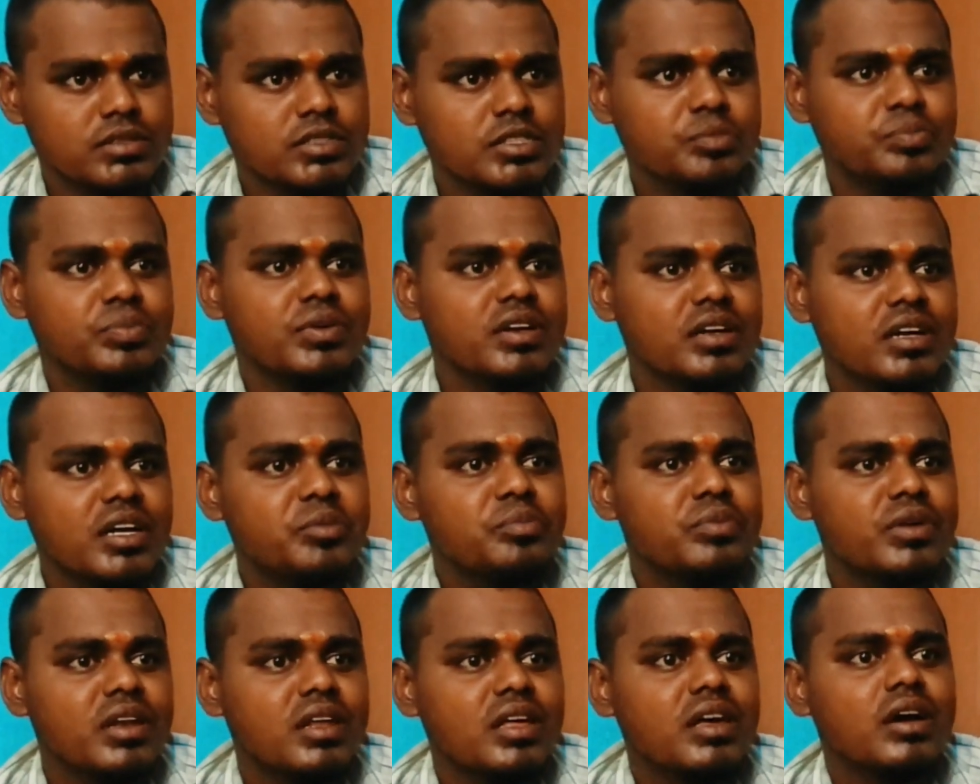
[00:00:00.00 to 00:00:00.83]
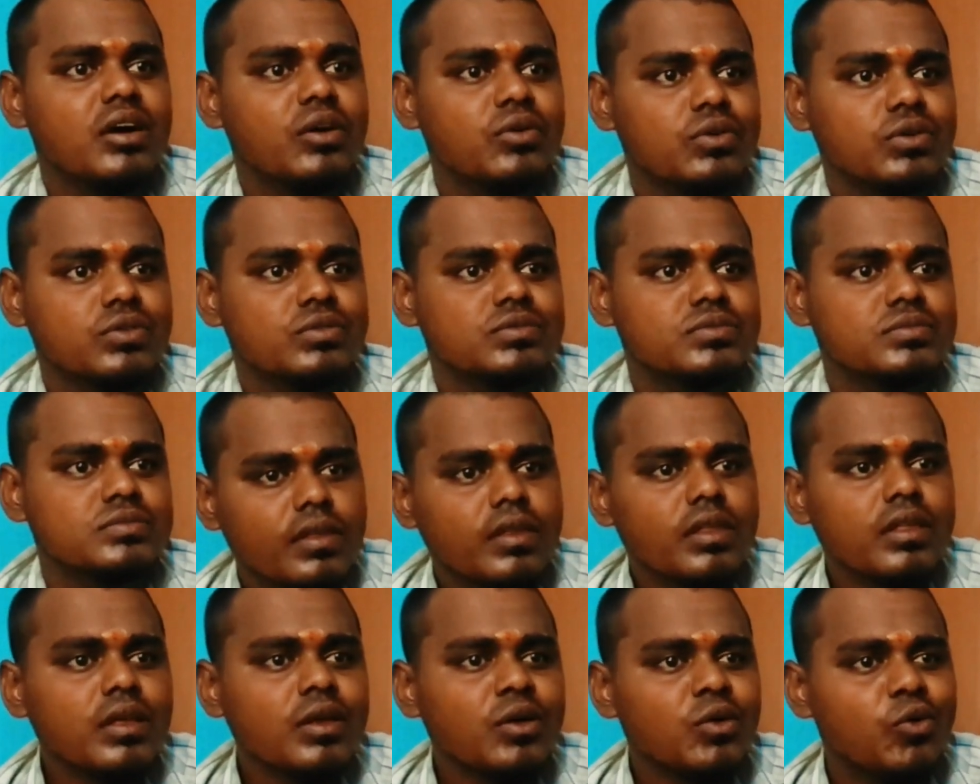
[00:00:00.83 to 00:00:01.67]
இப்போ ரெடி பண்ணி ஆகணும்
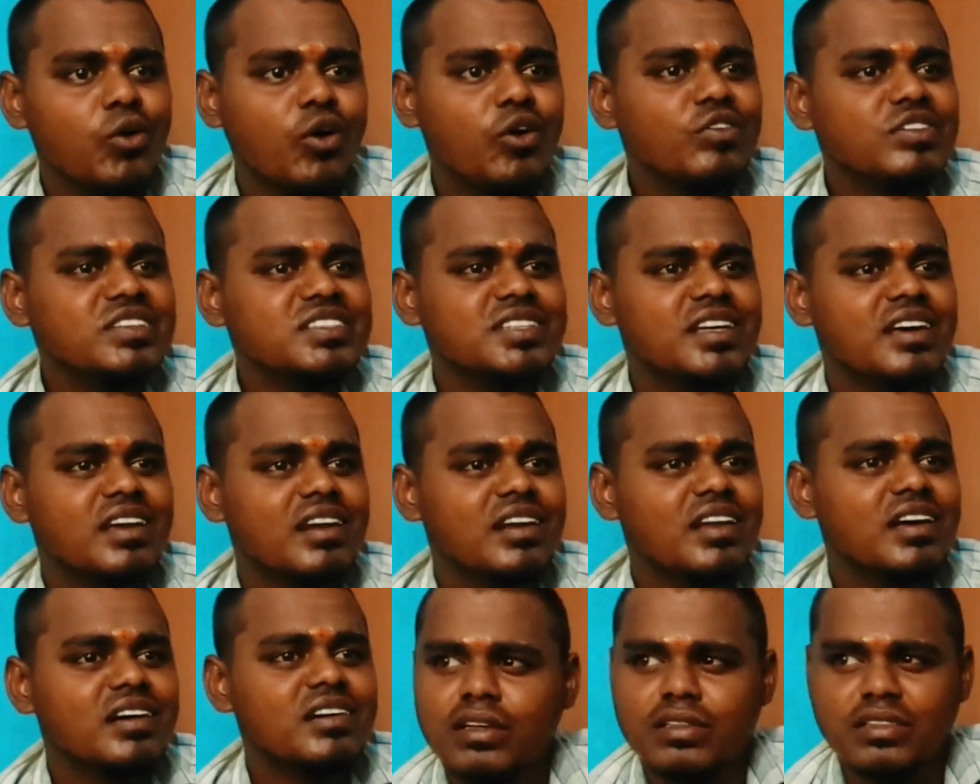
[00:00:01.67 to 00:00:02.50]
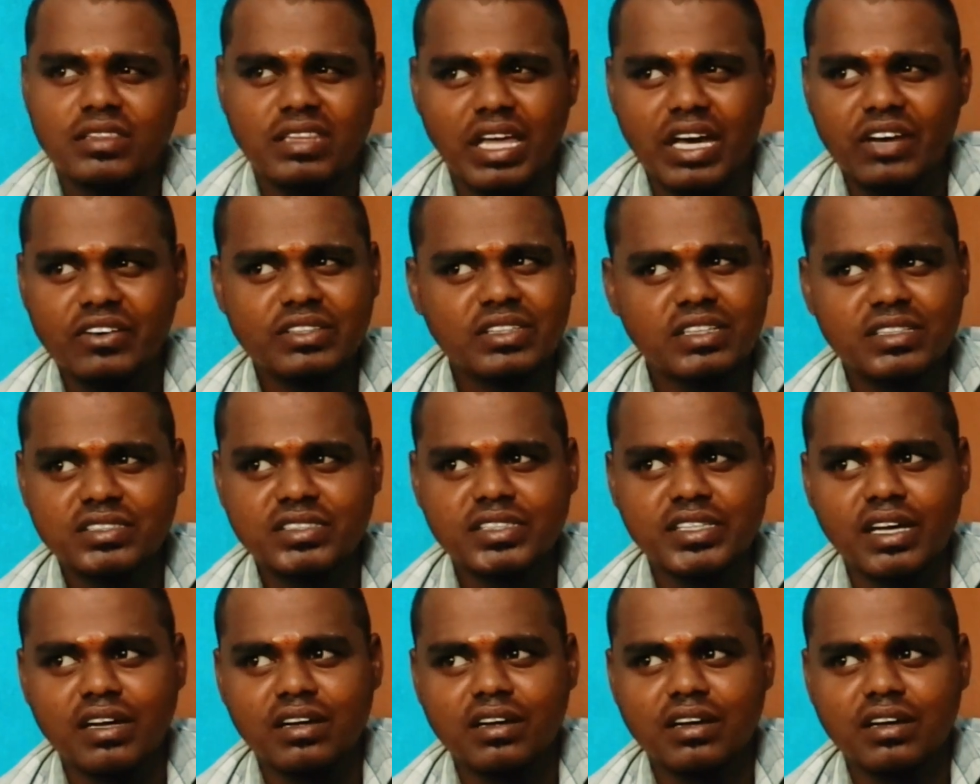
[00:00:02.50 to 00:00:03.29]
கோவை சார்லா தேவதர்ஷினி அண்ணி